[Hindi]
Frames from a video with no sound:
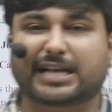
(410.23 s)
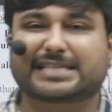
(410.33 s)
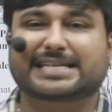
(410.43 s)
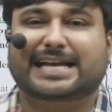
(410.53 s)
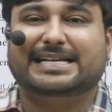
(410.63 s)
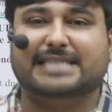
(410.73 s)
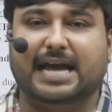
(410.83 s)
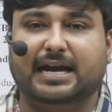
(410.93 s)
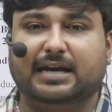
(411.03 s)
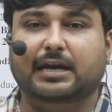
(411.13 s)

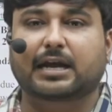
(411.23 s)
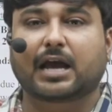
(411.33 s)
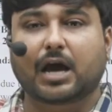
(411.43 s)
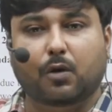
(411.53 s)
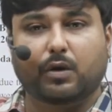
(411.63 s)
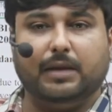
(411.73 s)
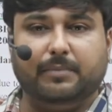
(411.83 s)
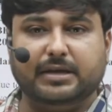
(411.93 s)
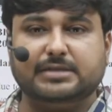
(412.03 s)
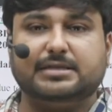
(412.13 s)
एग्जैक्टली अवर एम
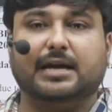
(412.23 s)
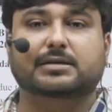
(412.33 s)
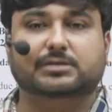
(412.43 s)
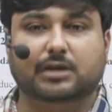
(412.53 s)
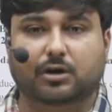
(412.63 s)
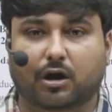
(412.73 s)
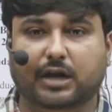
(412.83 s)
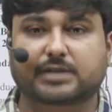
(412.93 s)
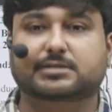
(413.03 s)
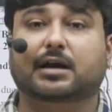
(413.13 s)
इज दैट इज द नॉलेज
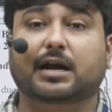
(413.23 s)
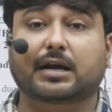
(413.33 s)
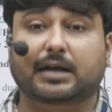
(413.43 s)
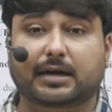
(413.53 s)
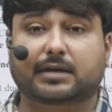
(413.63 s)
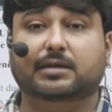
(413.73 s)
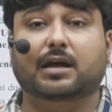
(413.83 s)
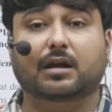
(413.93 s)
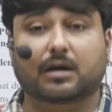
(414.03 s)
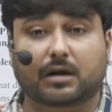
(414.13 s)
द कंटेंट द
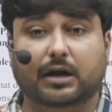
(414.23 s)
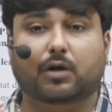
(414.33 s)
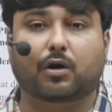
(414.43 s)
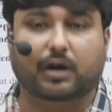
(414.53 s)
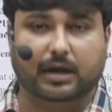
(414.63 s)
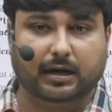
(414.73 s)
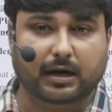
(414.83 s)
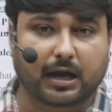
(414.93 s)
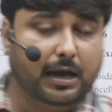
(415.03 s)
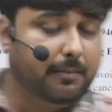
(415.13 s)
लर्निंग कॉन्टेंट
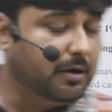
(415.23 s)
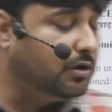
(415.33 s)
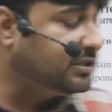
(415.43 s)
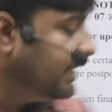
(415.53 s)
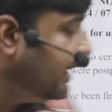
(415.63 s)
बिकॉज कहीं ना कहीं